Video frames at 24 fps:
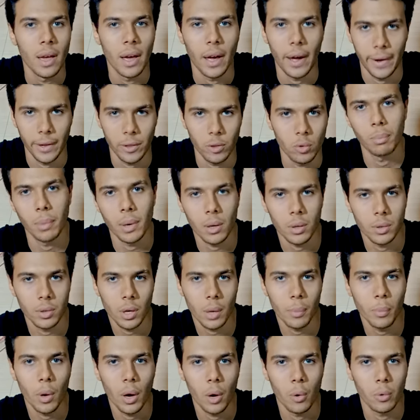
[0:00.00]
عند مرض
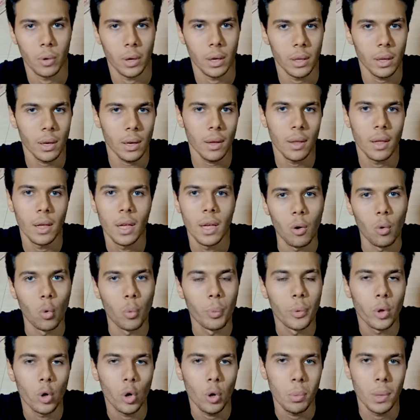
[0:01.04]
ربو او كده
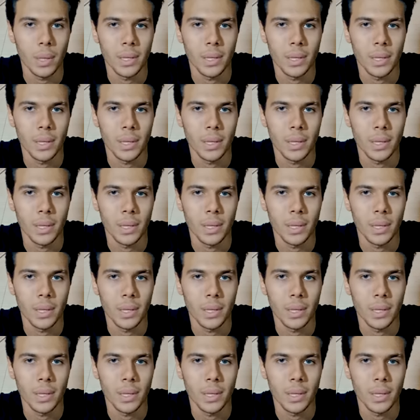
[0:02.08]
وبيروح